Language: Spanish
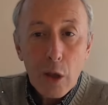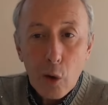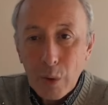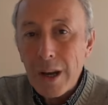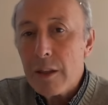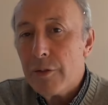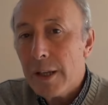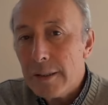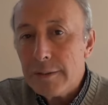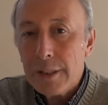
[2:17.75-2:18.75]
¿Cuál es la
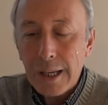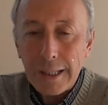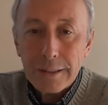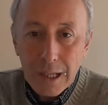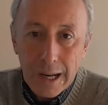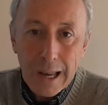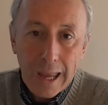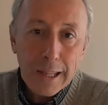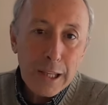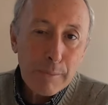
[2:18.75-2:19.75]
diferencia entre la
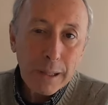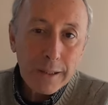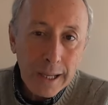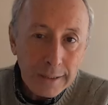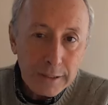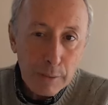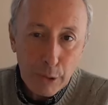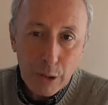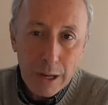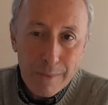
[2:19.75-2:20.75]
independencia
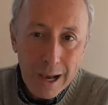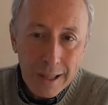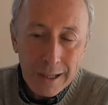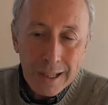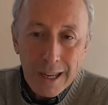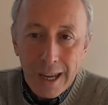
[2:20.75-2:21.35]
proclamada